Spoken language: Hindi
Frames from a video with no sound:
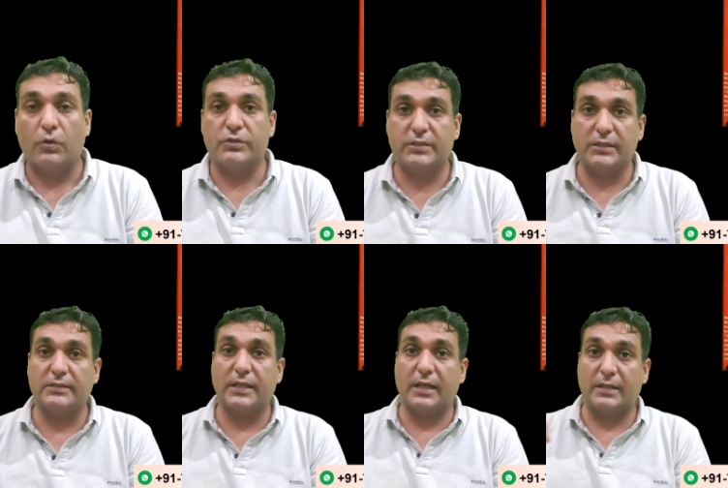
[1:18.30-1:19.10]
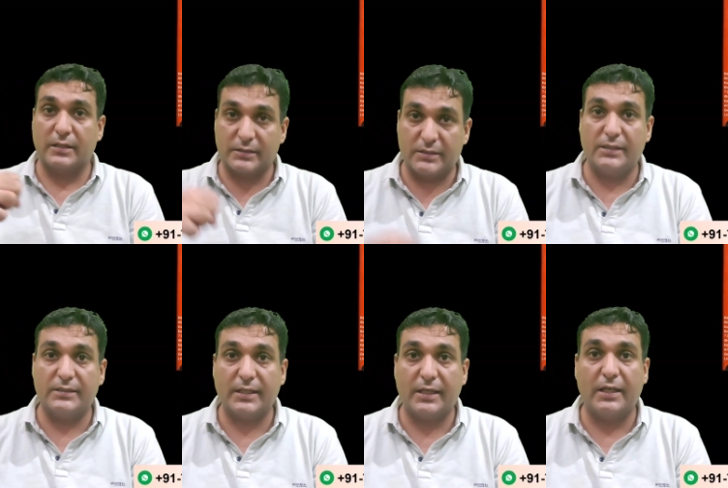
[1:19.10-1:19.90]
और जिस एनर्जी
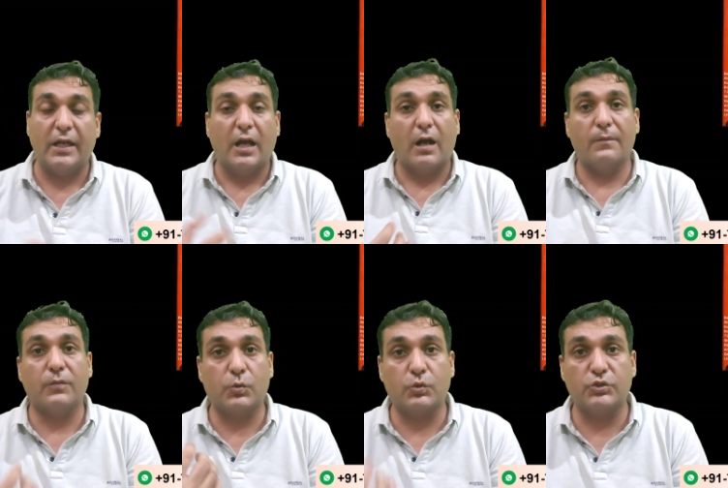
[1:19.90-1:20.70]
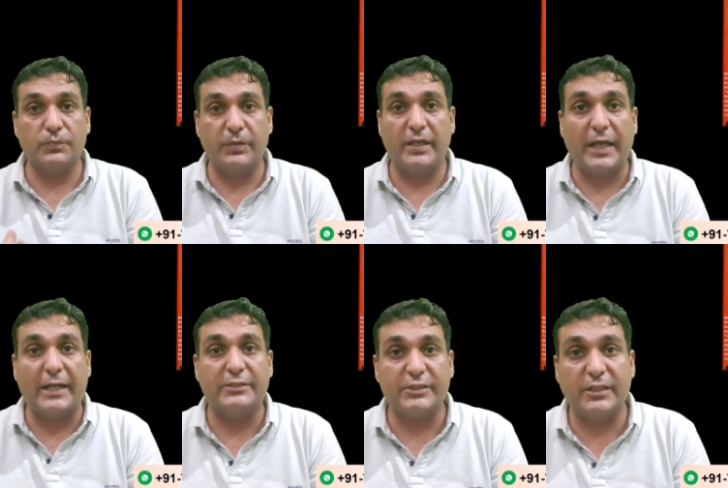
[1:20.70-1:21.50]
से हम कुछ भी
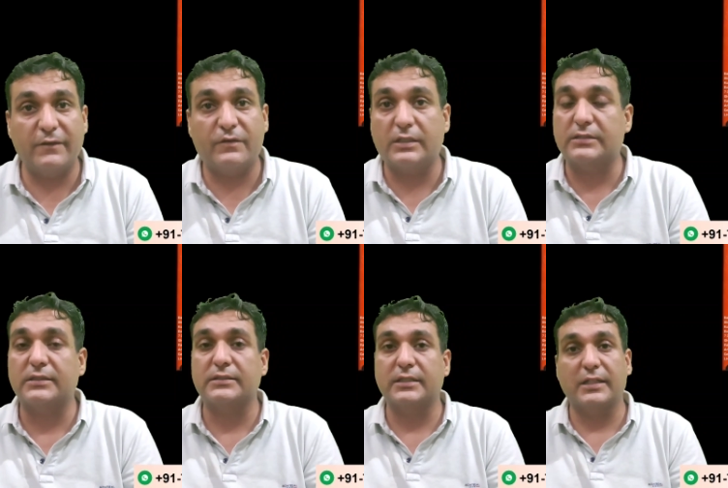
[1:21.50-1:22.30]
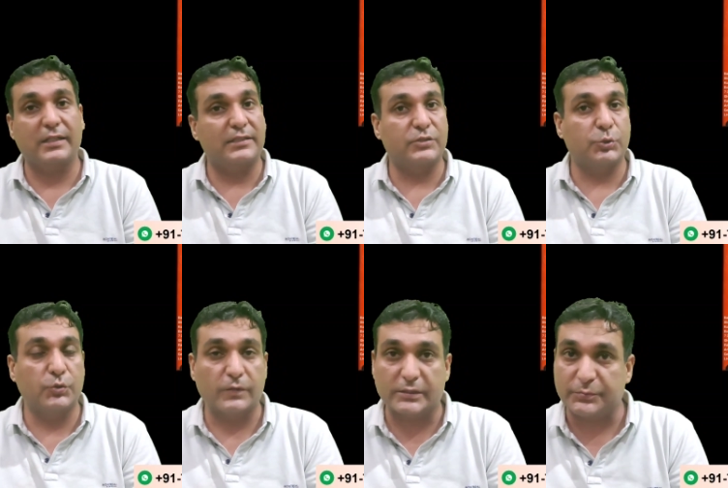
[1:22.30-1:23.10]
अचीव कर सकते हैं इस
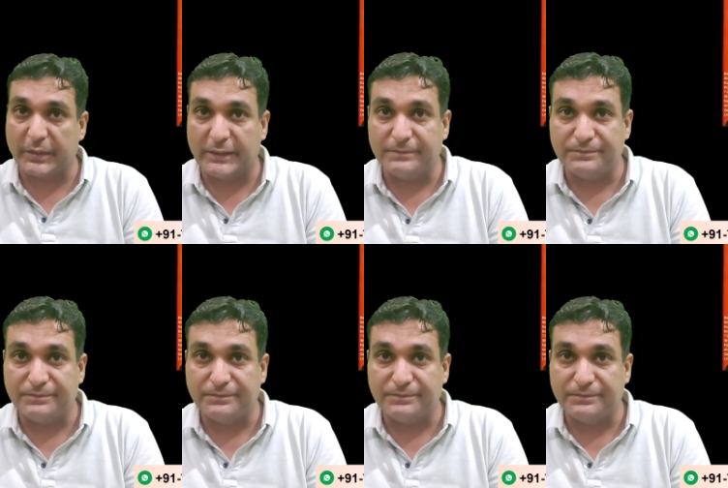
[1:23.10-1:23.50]
यूनिवर्स में